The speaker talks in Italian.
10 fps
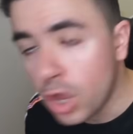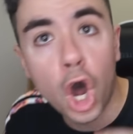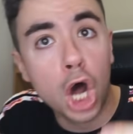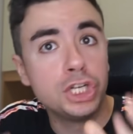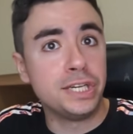
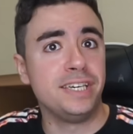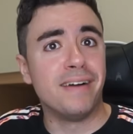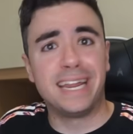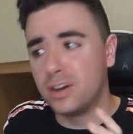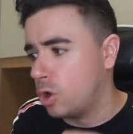Oggi si va
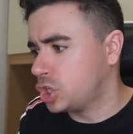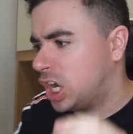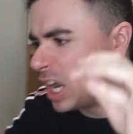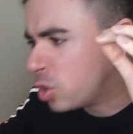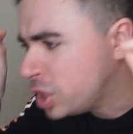a
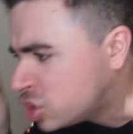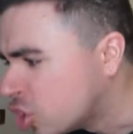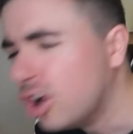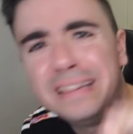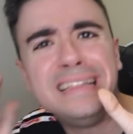riconoscere che con i
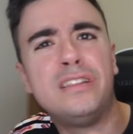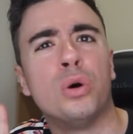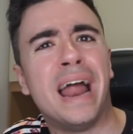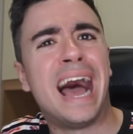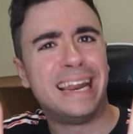soldi di
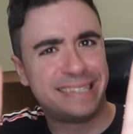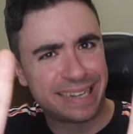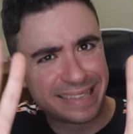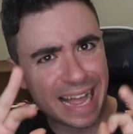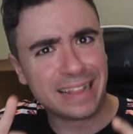Tonali,
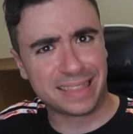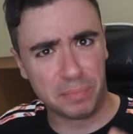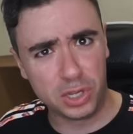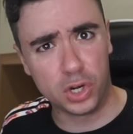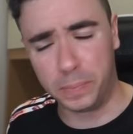70
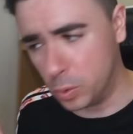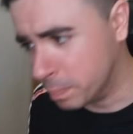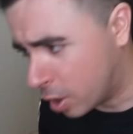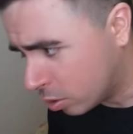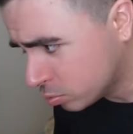milioni più
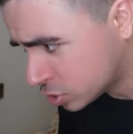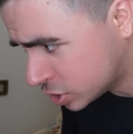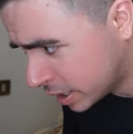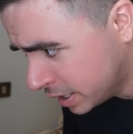bonus,